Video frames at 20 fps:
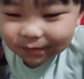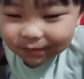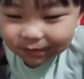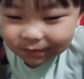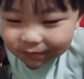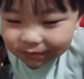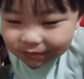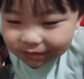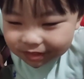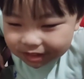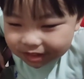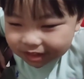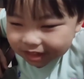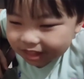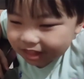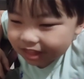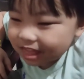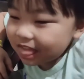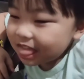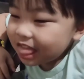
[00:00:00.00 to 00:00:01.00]
Obatnya Jael
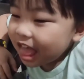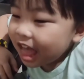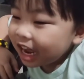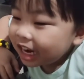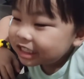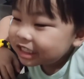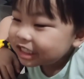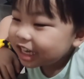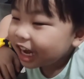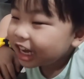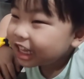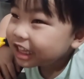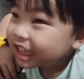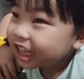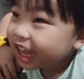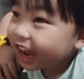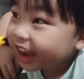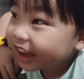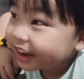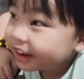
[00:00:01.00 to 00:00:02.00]
asam ya?
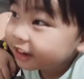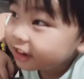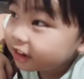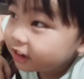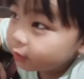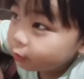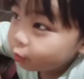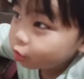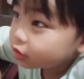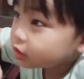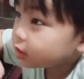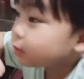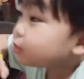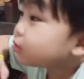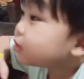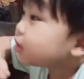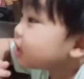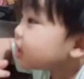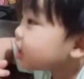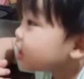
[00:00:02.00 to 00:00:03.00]
Jael putih
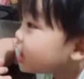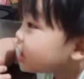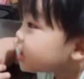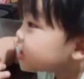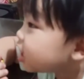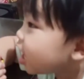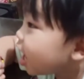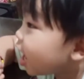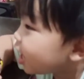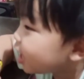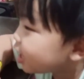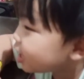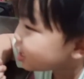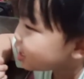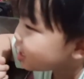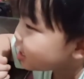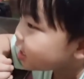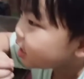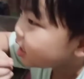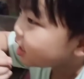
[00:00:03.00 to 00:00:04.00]
punya
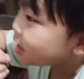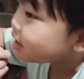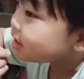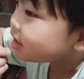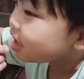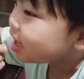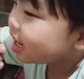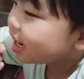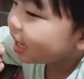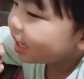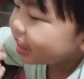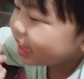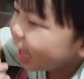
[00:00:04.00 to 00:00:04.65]
Jael Dilan